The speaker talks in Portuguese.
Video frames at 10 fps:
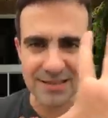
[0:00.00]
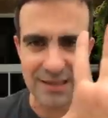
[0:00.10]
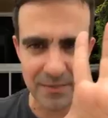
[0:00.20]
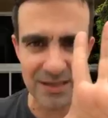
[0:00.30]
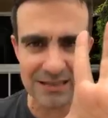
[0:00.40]

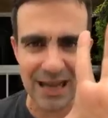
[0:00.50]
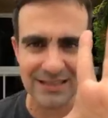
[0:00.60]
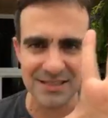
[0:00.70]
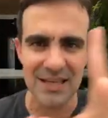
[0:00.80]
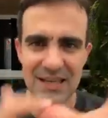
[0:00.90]

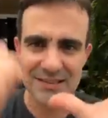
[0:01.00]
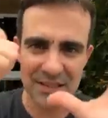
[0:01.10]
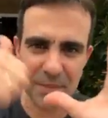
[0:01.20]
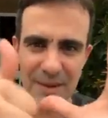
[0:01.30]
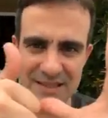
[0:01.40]
alimentadas. Se
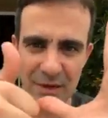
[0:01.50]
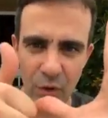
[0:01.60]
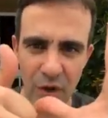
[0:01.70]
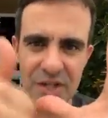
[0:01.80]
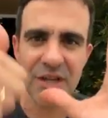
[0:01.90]
a gente
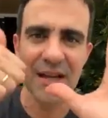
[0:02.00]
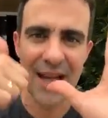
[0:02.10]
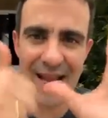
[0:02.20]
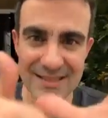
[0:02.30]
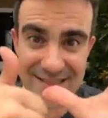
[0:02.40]
bateu hoje,
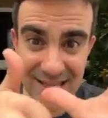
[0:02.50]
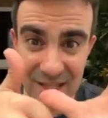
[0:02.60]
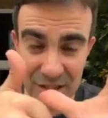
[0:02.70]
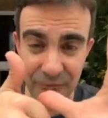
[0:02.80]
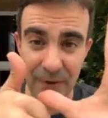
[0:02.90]
é a
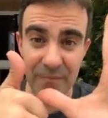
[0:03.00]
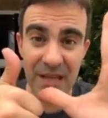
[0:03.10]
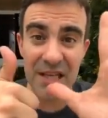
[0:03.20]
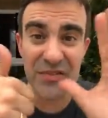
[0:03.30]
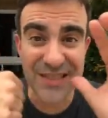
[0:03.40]
sexta
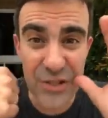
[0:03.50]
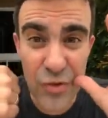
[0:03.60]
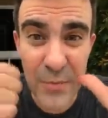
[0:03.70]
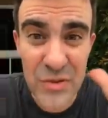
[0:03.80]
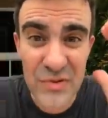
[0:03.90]
família. A gente vai estar tá
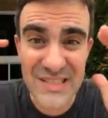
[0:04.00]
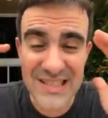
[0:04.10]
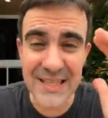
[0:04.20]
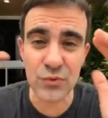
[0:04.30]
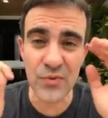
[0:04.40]
somando
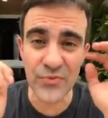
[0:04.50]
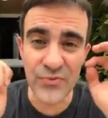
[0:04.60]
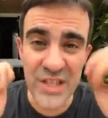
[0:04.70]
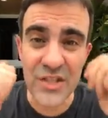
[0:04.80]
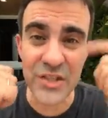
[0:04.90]

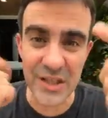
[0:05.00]
120